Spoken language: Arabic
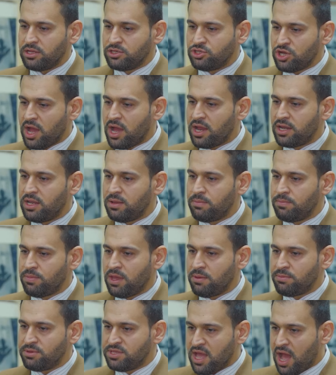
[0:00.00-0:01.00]
جانب
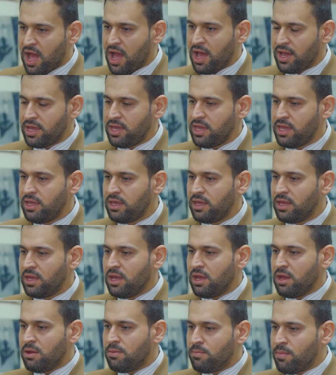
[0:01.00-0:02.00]
ابداعي
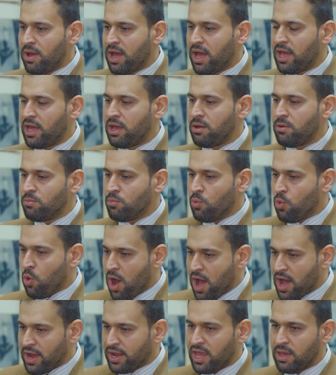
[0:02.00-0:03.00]
مع
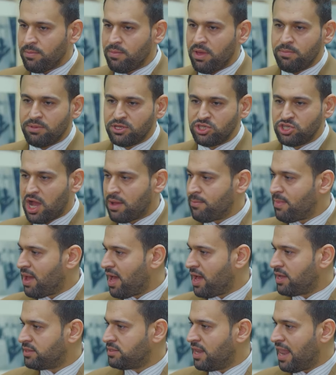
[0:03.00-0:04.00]
مواكبه
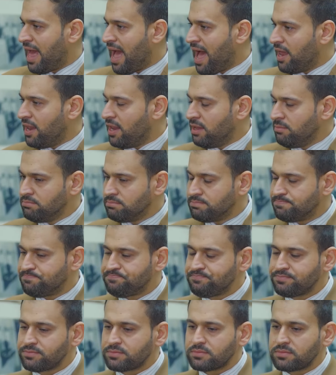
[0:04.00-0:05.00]
بجامعات العالم.
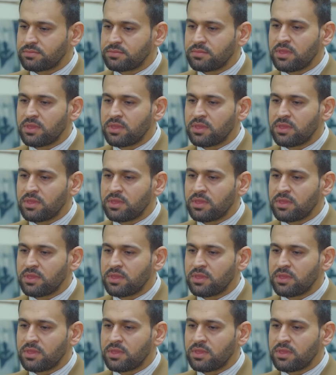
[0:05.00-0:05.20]
طيب.